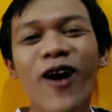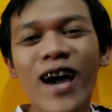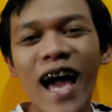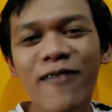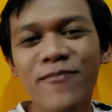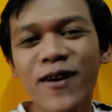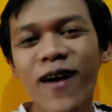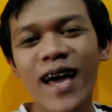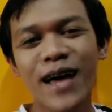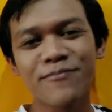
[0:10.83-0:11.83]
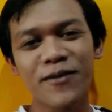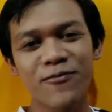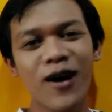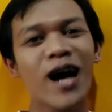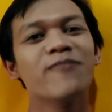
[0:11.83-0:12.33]
Boya
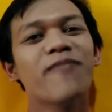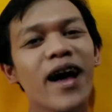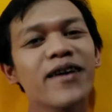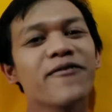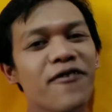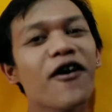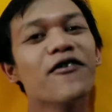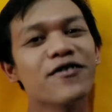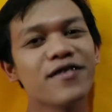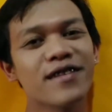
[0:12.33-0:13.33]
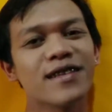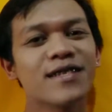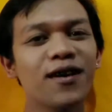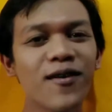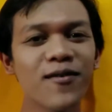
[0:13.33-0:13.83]
BYMM1 microphone.
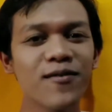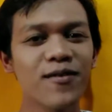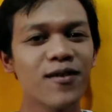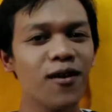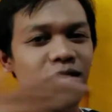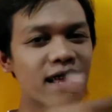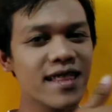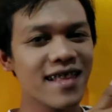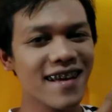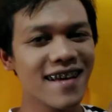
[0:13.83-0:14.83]
So, go it!